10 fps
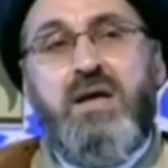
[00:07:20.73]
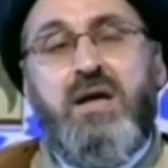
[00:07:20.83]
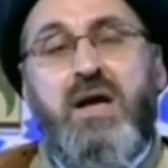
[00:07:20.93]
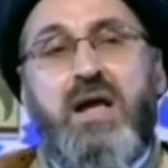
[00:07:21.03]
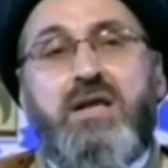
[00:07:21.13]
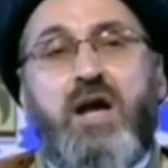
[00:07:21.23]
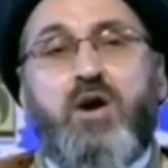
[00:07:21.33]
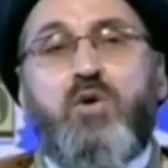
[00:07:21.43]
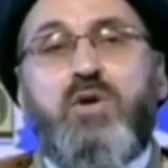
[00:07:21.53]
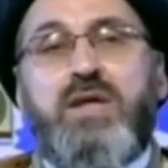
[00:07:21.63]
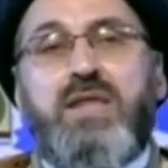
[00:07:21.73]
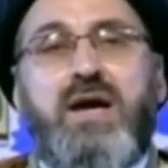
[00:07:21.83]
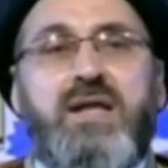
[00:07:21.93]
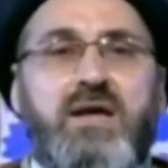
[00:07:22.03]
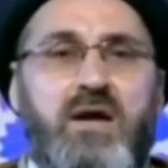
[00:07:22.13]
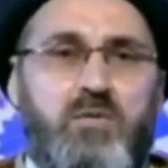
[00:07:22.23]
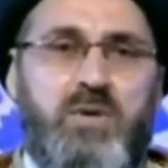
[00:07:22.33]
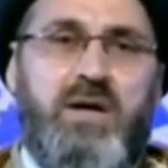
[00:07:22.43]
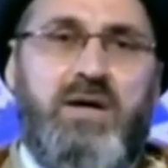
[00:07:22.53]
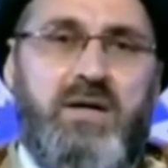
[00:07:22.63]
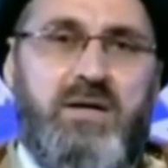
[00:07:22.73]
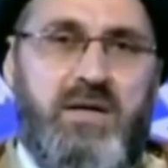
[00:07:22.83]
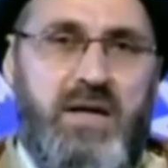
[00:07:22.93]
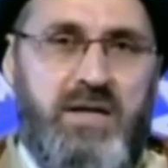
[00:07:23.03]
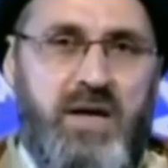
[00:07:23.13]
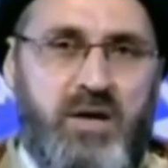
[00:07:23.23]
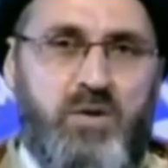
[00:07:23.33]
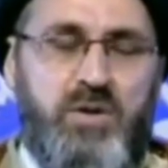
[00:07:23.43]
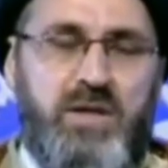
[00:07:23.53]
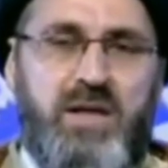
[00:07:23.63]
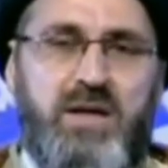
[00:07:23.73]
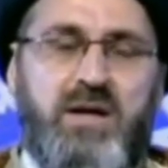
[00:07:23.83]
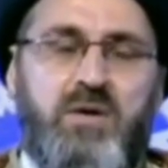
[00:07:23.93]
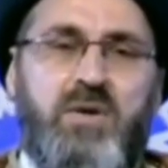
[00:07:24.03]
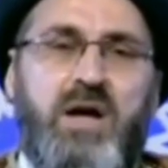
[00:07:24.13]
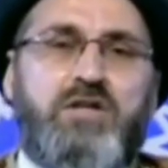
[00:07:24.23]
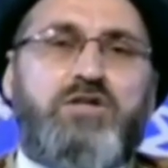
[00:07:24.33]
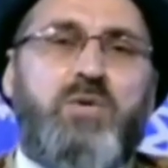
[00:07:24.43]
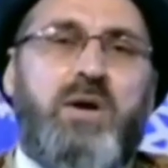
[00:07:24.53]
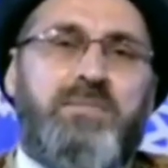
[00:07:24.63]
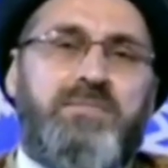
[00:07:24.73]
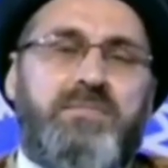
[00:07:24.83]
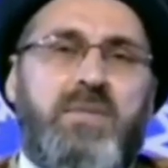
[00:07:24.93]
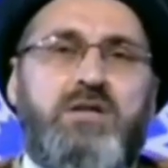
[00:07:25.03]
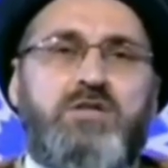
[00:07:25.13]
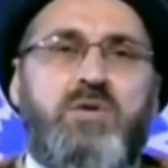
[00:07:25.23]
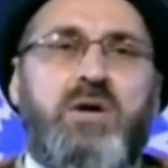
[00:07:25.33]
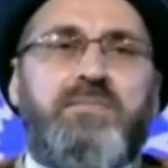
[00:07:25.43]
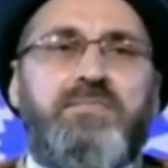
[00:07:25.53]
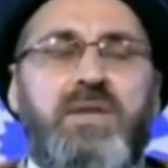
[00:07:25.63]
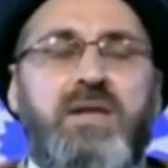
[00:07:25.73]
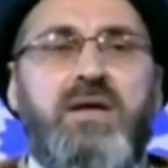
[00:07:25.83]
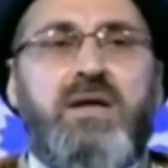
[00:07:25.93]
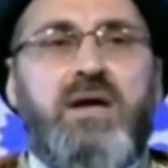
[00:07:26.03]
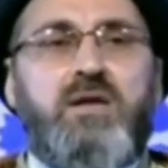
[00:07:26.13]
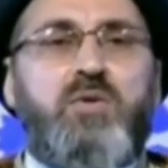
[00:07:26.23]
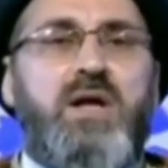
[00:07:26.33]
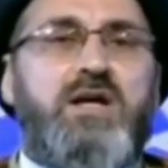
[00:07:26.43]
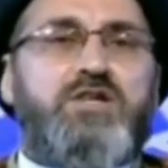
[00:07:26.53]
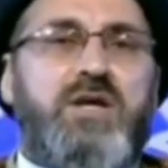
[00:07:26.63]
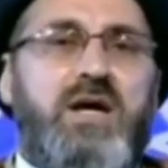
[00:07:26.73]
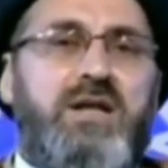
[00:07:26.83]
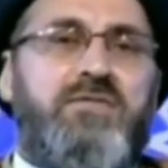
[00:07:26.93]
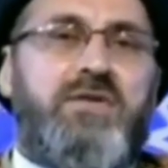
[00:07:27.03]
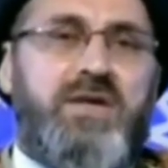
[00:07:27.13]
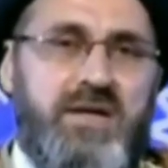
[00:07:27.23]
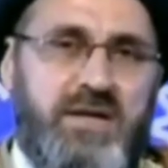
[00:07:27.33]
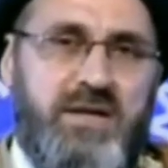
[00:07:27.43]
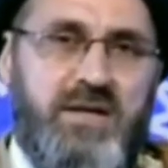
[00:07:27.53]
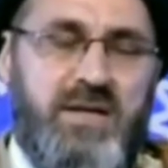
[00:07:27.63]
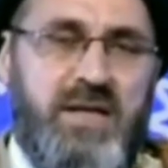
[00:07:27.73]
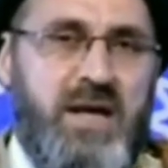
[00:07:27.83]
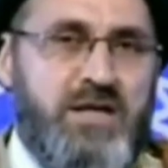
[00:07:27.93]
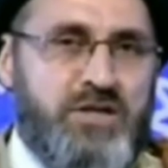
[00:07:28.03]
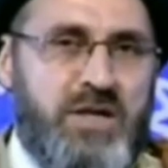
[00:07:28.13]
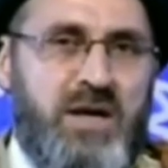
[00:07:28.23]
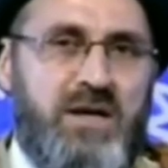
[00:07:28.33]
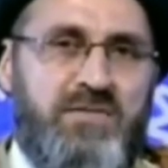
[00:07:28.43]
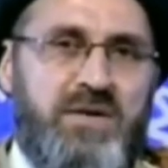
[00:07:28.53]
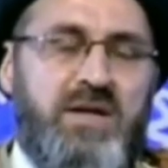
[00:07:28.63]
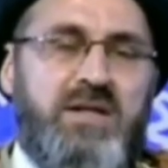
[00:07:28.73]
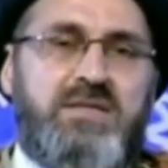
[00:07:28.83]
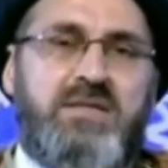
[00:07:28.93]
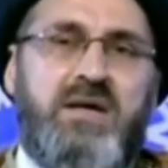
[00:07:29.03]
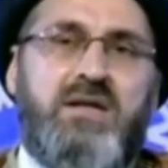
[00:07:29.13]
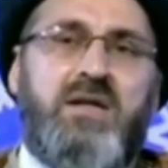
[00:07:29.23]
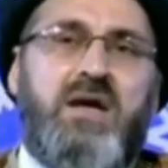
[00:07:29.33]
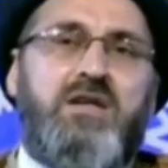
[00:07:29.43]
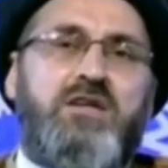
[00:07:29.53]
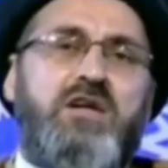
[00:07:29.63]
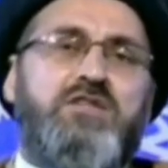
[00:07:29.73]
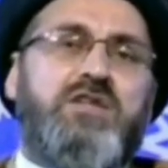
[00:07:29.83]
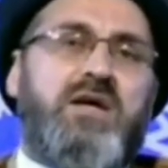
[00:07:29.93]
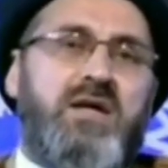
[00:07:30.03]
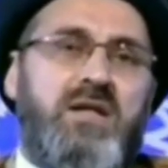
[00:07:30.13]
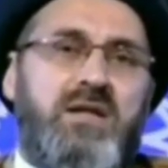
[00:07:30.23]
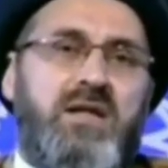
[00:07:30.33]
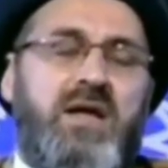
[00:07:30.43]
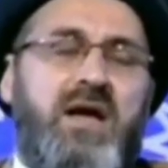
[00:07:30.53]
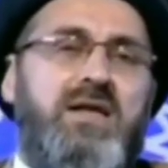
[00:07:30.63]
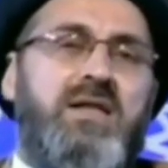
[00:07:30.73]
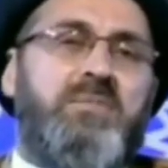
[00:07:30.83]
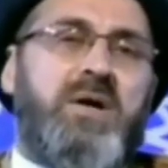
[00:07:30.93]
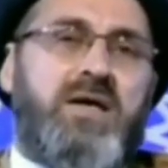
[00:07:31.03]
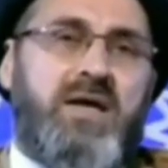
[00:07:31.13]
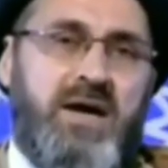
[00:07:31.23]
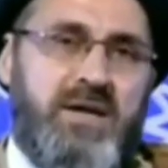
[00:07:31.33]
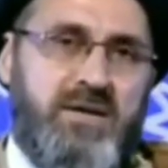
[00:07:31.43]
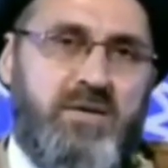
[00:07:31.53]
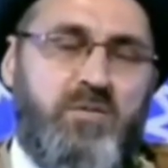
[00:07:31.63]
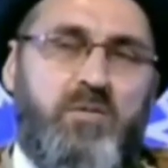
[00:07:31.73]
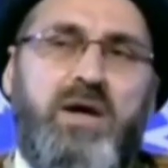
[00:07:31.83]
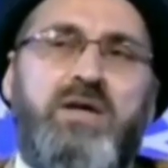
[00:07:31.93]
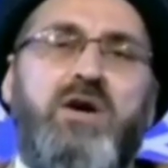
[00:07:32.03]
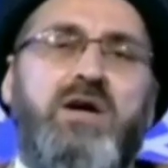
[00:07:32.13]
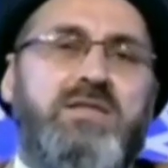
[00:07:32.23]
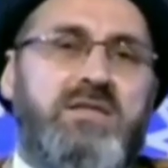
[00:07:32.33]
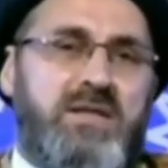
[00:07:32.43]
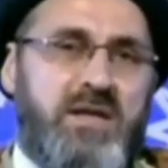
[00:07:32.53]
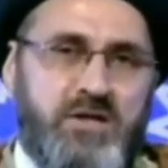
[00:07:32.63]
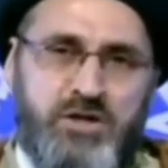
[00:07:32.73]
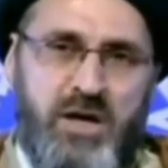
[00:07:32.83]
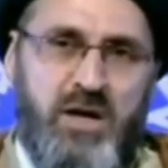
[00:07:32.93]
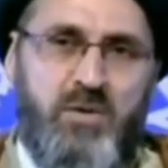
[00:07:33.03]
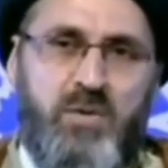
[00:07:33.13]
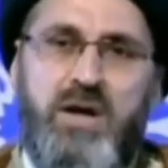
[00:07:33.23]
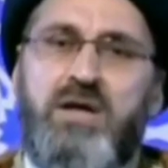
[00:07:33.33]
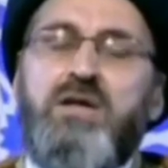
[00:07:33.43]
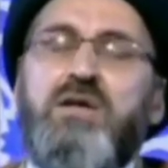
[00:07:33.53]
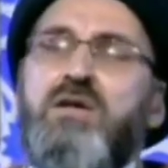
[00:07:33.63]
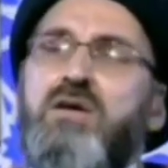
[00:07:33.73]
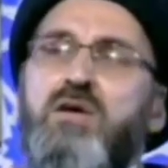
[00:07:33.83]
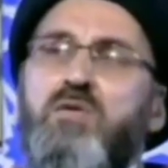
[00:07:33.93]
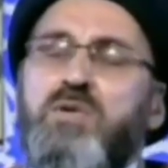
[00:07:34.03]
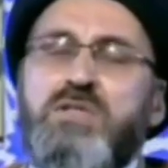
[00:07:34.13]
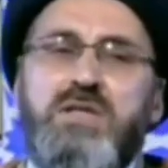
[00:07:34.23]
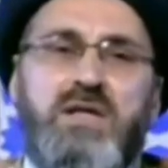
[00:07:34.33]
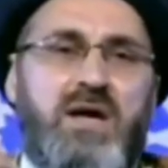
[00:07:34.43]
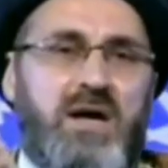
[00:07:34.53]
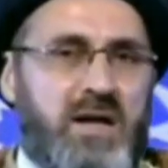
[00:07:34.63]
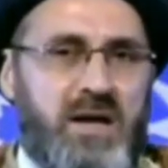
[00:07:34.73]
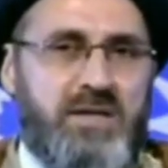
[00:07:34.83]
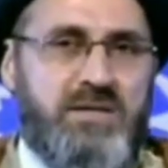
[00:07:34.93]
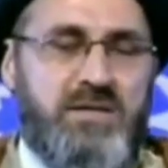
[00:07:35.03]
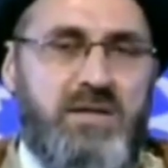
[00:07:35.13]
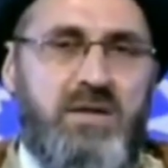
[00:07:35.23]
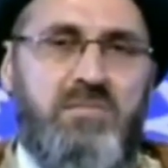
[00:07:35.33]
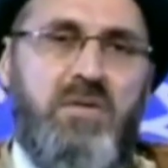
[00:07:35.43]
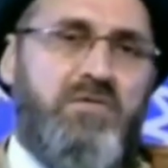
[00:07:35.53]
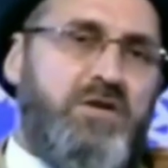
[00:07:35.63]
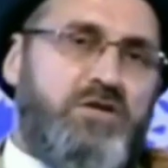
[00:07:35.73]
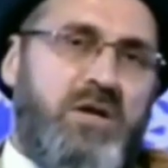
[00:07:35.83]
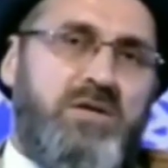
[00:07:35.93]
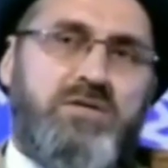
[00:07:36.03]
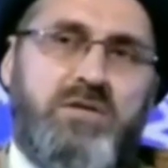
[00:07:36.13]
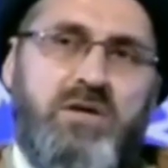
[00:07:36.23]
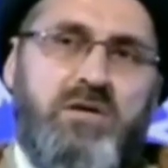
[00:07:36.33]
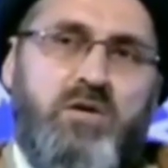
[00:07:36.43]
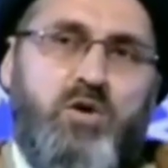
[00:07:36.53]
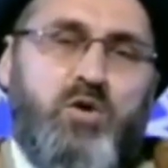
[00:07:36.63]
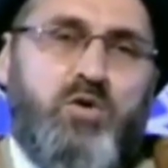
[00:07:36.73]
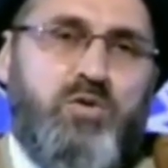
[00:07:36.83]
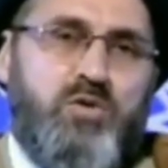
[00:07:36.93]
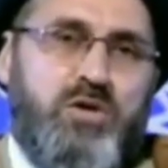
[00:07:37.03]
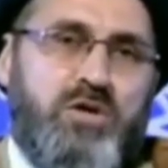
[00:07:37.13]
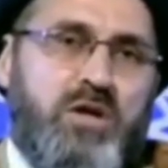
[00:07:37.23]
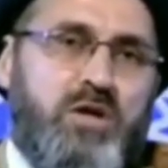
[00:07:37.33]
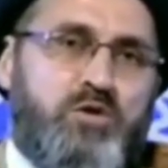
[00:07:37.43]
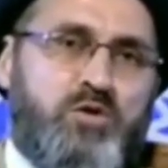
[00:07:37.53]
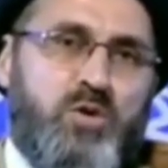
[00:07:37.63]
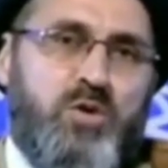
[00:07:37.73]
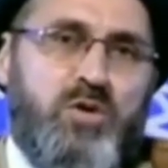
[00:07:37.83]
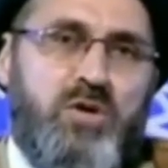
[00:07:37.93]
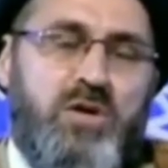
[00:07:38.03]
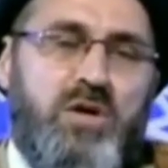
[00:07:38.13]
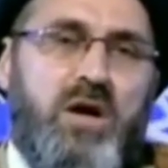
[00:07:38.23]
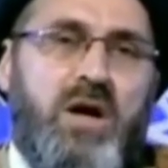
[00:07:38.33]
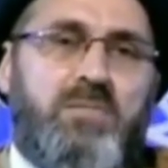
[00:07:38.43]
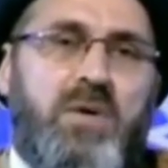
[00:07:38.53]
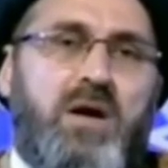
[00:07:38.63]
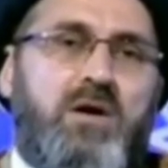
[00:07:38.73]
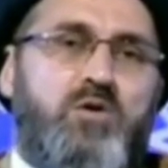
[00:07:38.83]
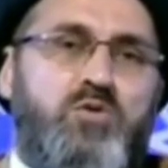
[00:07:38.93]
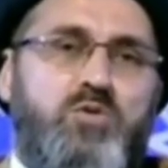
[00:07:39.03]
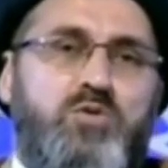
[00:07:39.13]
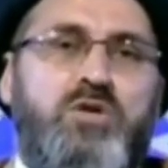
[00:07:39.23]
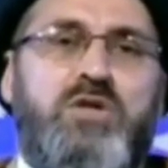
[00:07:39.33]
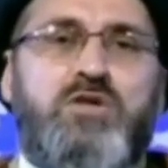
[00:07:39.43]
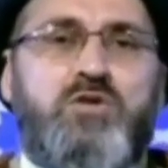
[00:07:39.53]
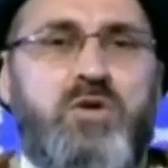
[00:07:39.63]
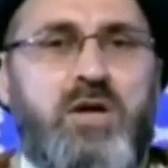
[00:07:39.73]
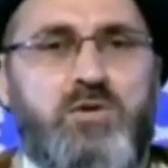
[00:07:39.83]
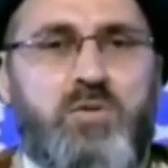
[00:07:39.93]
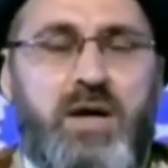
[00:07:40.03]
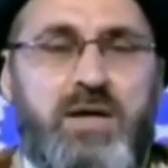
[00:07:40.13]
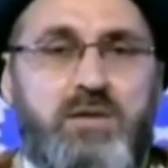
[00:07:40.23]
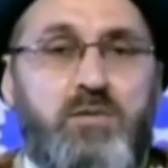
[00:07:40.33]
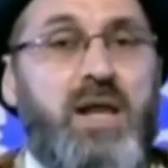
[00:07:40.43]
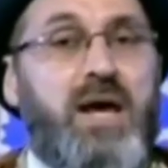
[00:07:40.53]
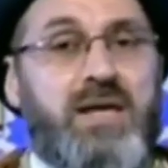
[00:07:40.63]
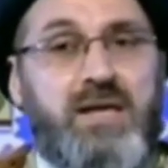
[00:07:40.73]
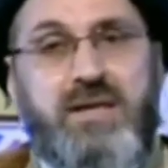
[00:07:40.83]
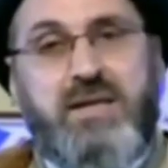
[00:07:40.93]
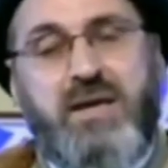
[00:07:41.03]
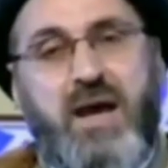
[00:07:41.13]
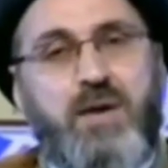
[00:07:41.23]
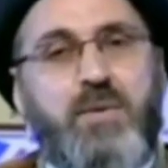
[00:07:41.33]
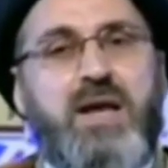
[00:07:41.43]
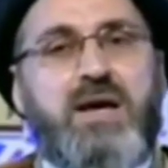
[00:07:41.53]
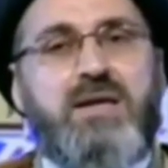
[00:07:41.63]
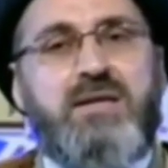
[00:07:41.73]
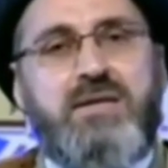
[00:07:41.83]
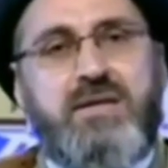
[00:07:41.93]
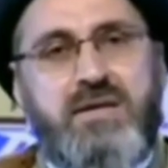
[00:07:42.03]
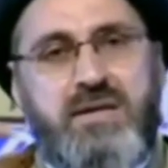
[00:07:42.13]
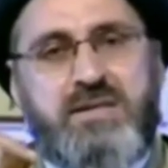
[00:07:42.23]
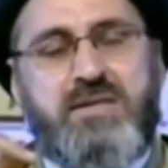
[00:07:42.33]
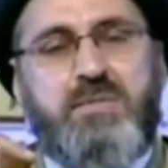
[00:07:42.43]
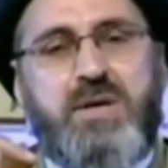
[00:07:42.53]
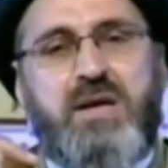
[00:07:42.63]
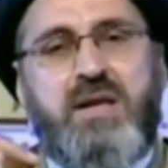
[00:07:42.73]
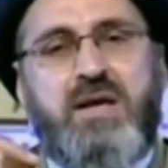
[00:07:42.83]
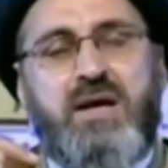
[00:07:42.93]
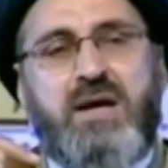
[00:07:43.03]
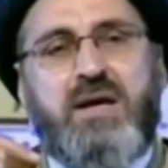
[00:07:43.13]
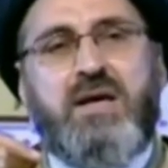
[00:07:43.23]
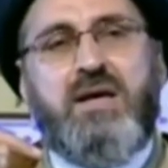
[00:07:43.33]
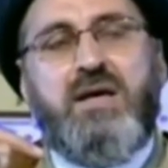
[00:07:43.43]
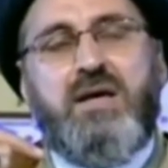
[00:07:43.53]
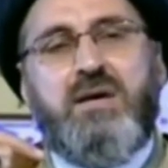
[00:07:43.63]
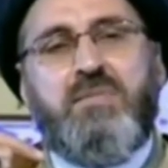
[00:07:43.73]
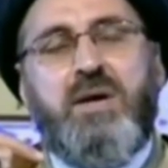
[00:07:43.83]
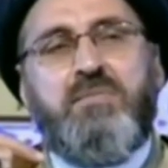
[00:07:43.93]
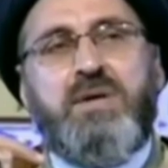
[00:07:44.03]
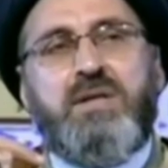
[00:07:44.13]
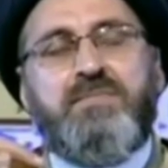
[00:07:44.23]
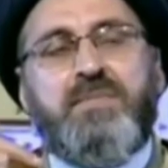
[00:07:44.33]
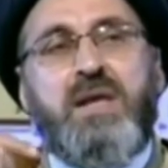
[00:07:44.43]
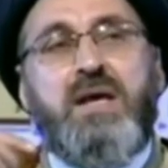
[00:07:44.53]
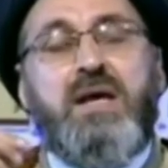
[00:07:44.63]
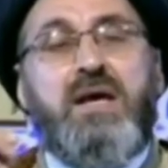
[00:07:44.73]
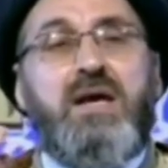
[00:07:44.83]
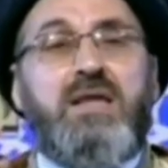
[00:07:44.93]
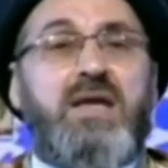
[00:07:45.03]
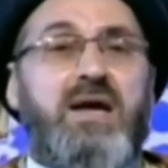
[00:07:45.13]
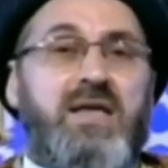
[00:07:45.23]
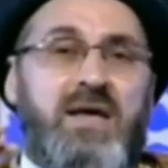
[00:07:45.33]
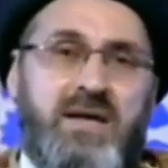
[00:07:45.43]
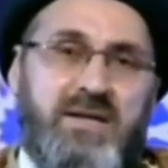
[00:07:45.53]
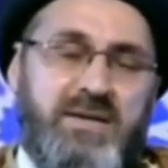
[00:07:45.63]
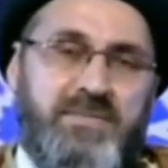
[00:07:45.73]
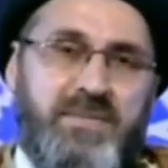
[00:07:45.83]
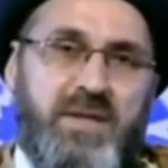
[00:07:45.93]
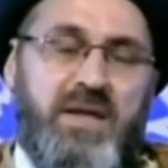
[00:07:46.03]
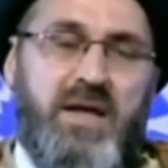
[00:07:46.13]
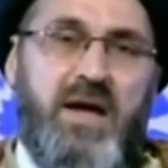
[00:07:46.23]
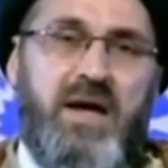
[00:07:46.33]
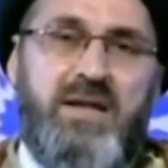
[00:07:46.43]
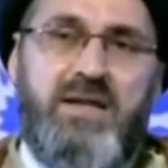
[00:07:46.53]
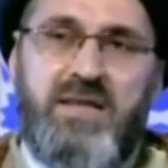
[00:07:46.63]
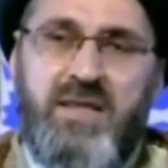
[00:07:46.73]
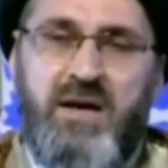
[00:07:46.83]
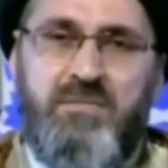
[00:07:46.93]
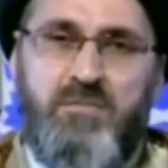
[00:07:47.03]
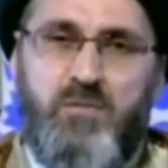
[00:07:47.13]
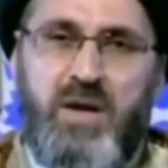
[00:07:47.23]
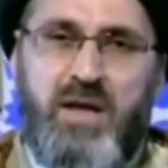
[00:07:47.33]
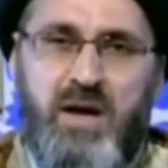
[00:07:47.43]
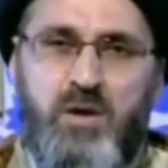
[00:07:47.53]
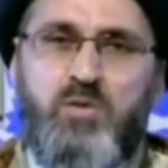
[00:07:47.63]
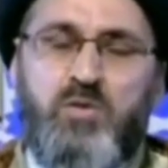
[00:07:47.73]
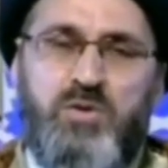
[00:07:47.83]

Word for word: هل يحق لي ذلك أو لا هل يحق لي ذلك أو لا الجواب الجواب أنه لا إشكال فيه لا إشكال فيه الإنسان أن يشتغل أينما كان وأي خط أشاء وأي وسيلة أراد ما في إشكال إنسان حر يقدر ان يشتغل اربع خطوط ويقدر يشتغل خط واحد ولكن هاي ولكن انتبه لها اخ محمد اذا كان النظام والقانون